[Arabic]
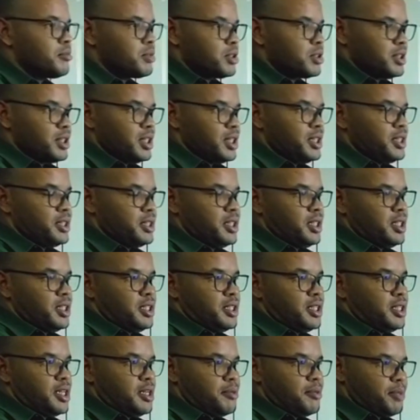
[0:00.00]
المتحدة
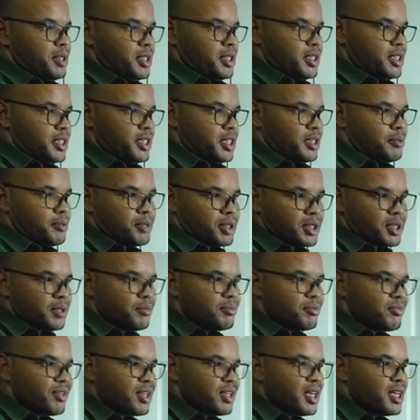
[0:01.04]
الأمريكية
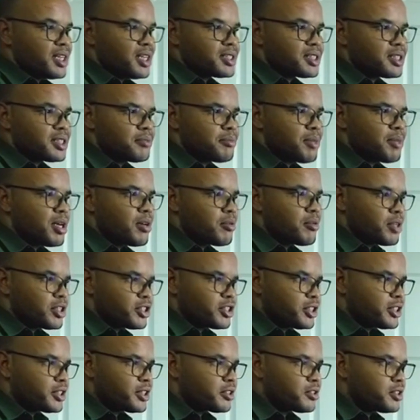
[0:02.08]
بالضبط في العاصمة
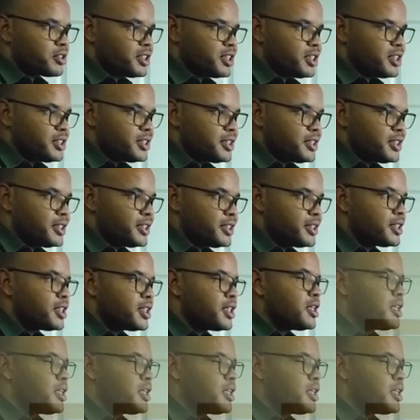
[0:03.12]
واشنطن دي سي